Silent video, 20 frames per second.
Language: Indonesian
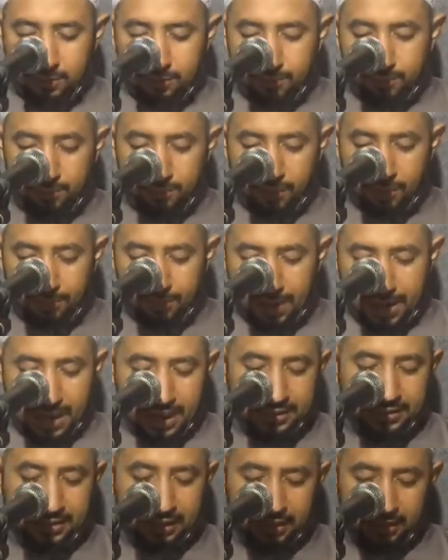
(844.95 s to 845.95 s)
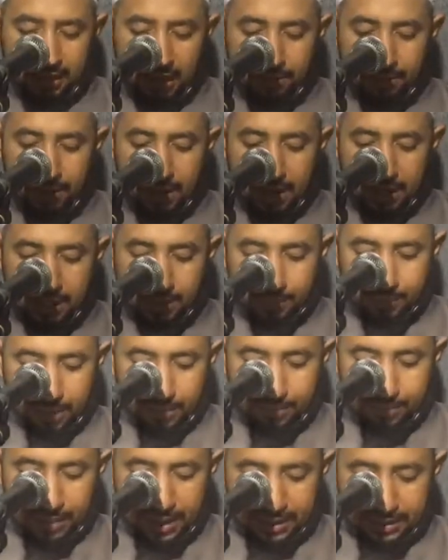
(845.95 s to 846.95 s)
semua
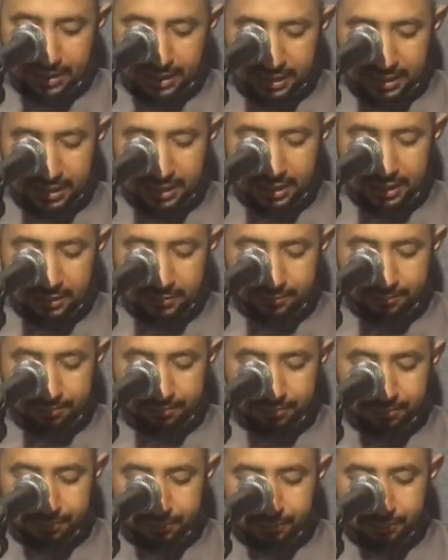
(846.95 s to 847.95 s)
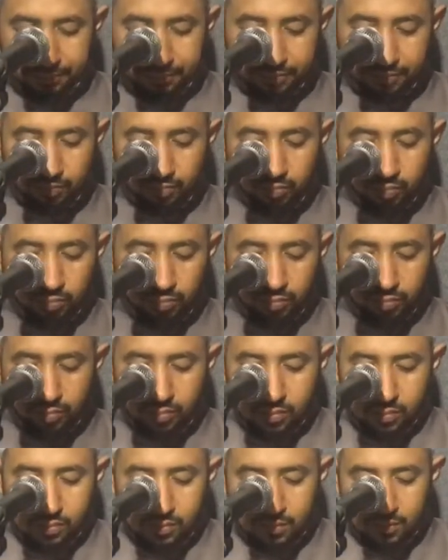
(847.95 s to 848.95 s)
kesunahan wudhu
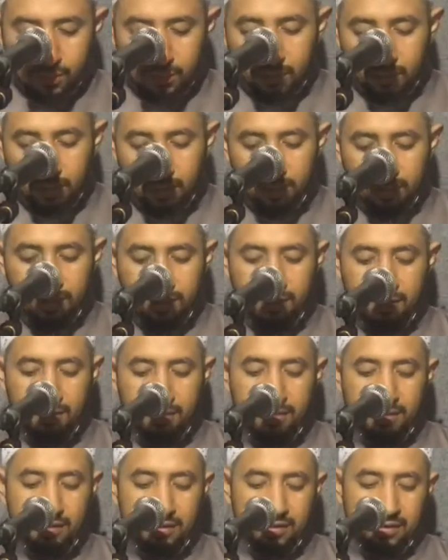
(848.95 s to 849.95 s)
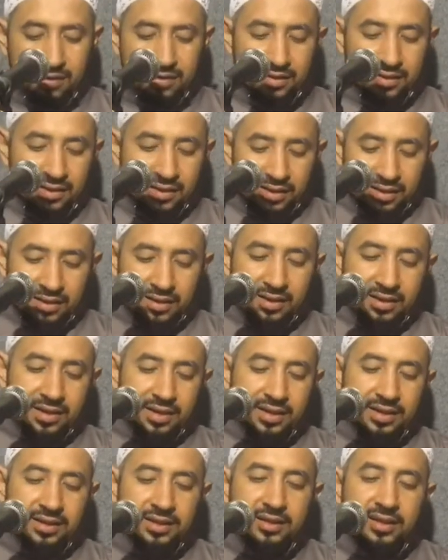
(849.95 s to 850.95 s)
itu disunahkan dalam tayamum.
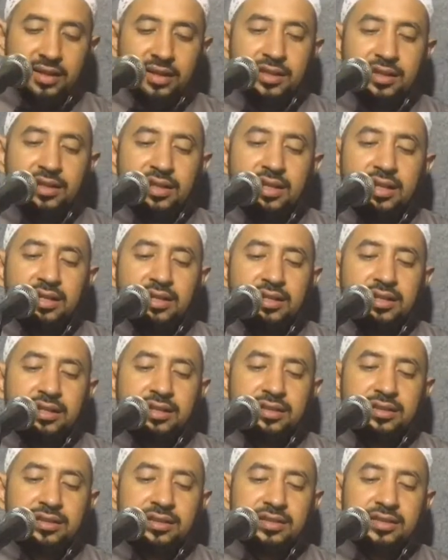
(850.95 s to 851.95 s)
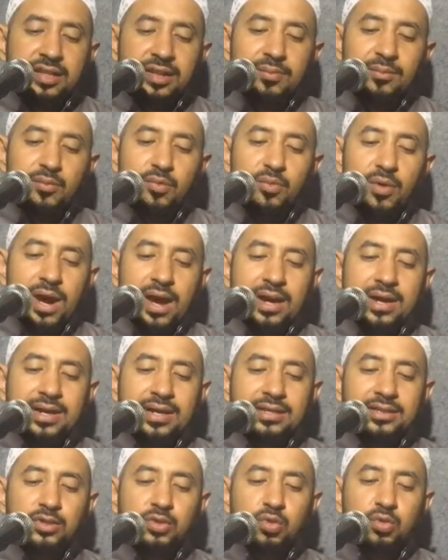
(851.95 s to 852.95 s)
Semua
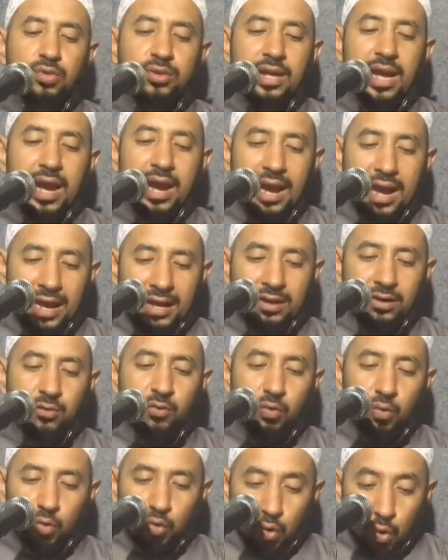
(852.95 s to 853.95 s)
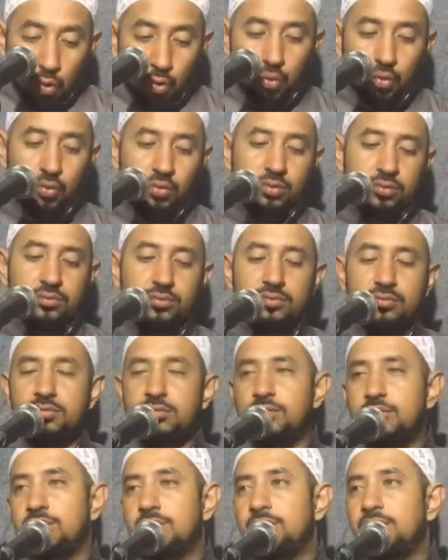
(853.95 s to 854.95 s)
kesunahan wudhu disunahkan dalam
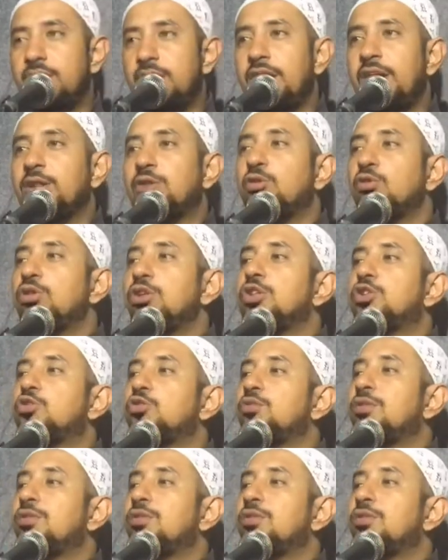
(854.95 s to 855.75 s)
tayamum kecuali